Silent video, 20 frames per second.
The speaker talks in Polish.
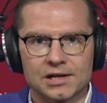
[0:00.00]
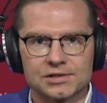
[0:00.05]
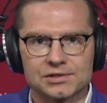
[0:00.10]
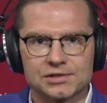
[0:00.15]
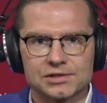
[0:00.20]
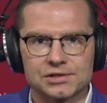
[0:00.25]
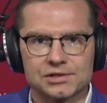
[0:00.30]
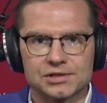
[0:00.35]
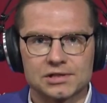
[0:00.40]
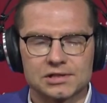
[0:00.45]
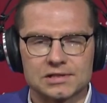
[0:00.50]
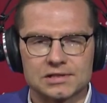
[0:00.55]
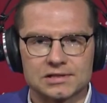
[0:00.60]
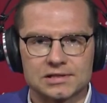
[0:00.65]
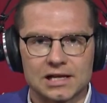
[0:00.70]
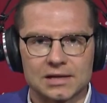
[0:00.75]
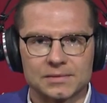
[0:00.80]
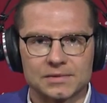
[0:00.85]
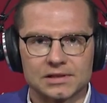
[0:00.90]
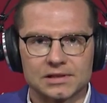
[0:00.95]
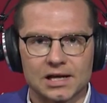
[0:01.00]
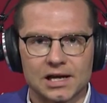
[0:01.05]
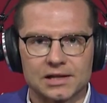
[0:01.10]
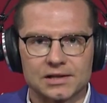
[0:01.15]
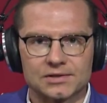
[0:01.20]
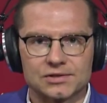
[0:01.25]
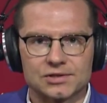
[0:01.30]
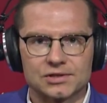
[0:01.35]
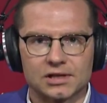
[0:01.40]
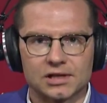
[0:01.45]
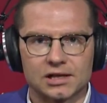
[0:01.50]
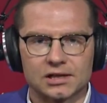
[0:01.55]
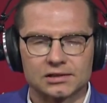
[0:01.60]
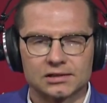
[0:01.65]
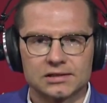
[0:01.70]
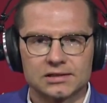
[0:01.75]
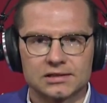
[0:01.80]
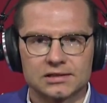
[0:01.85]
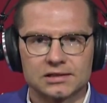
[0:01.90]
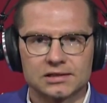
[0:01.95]
a dziś z nami Andrzej
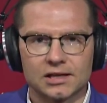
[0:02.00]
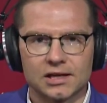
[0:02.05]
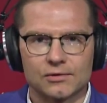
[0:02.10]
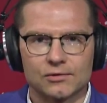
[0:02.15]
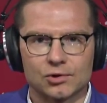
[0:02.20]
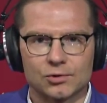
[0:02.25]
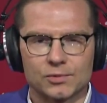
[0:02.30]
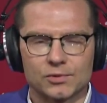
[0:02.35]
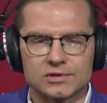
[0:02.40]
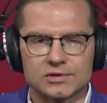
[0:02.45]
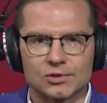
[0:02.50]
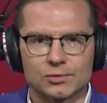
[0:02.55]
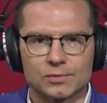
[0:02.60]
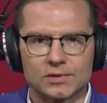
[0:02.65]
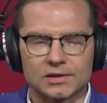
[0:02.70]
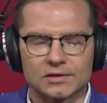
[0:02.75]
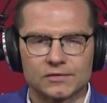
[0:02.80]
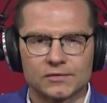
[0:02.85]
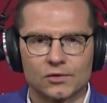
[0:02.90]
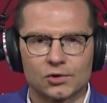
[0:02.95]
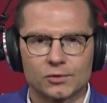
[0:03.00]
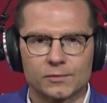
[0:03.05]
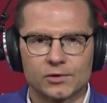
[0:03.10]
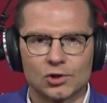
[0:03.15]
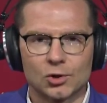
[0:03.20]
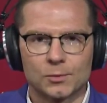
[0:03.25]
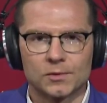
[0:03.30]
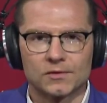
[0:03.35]
Halicki, europoseł Platformy